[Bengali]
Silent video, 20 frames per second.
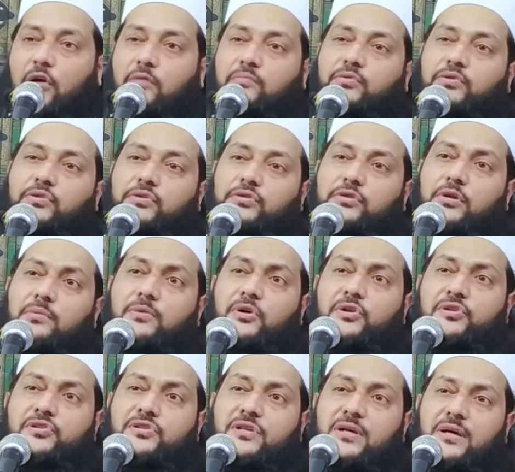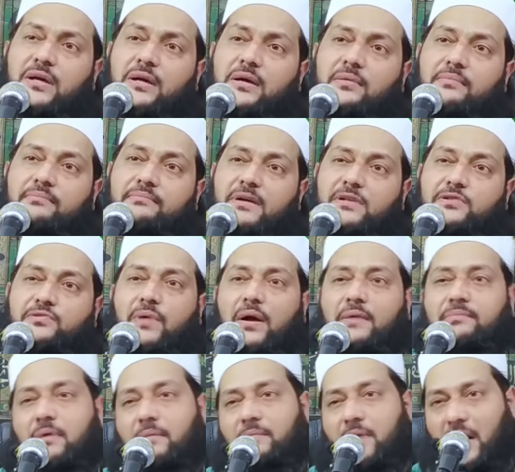সর্বোত্তম হচ্ছে
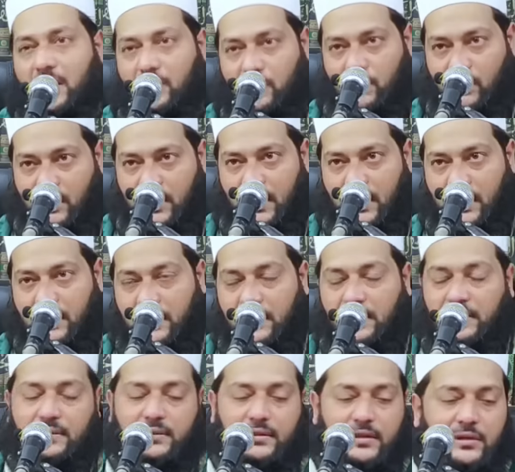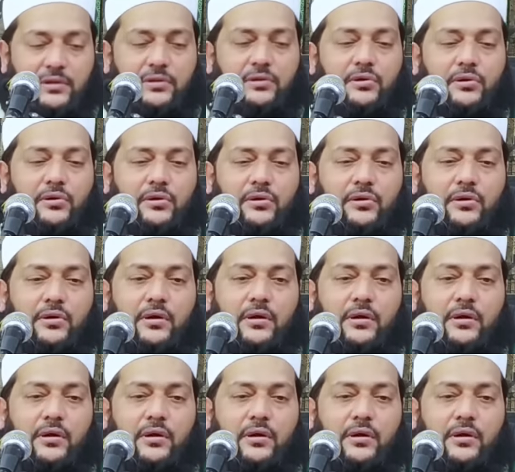মেসওয়াক ব্যবহার করা দ্বিতীয়